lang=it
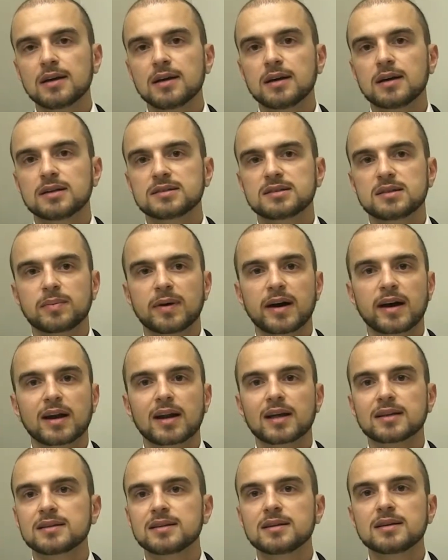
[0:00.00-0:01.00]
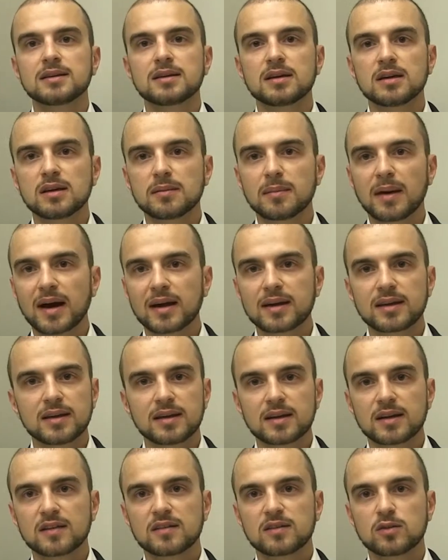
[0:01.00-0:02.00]
eh, si parla di
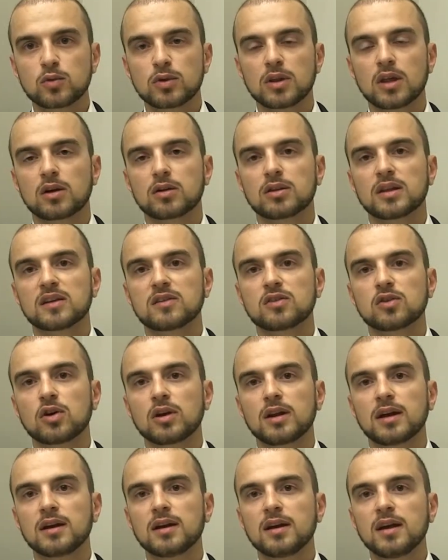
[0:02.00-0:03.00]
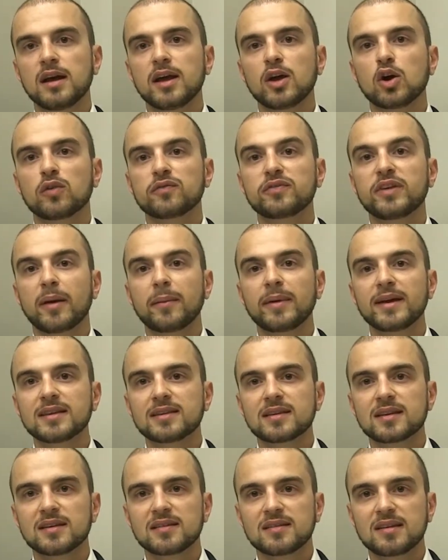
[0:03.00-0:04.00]
macchine che si guidano da sole e
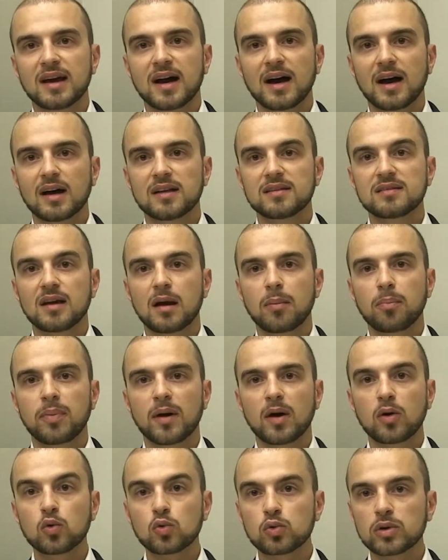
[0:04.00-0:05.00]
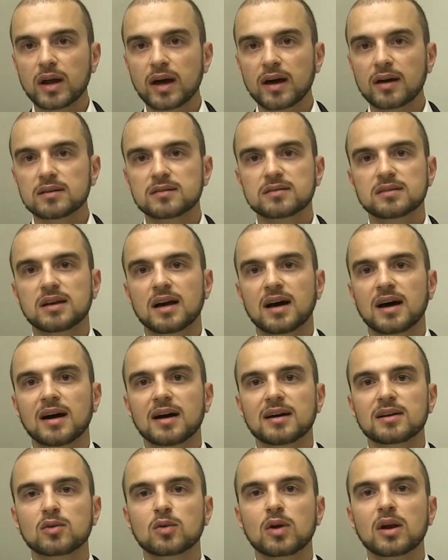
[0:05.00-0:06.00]
ovviamente si ha, si ha paura, si
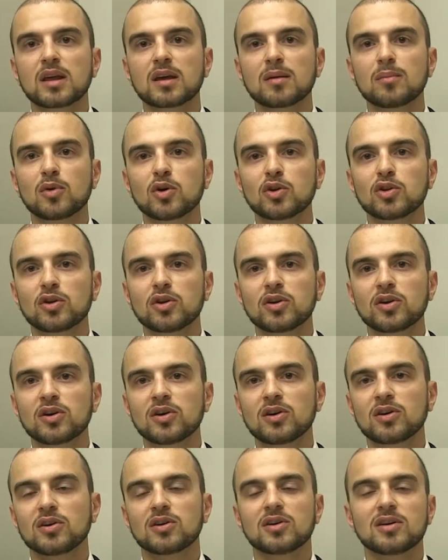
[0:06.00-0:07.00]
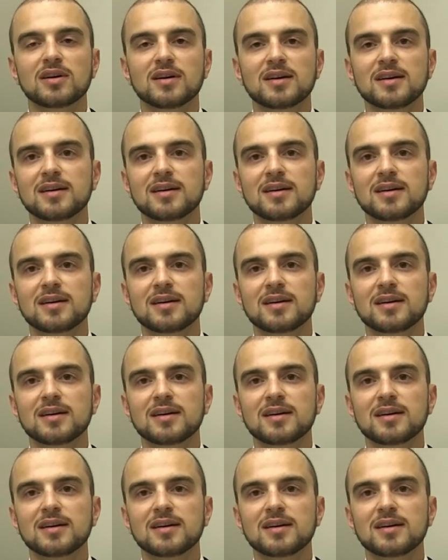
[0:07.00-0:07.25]
ha in qualche modo no,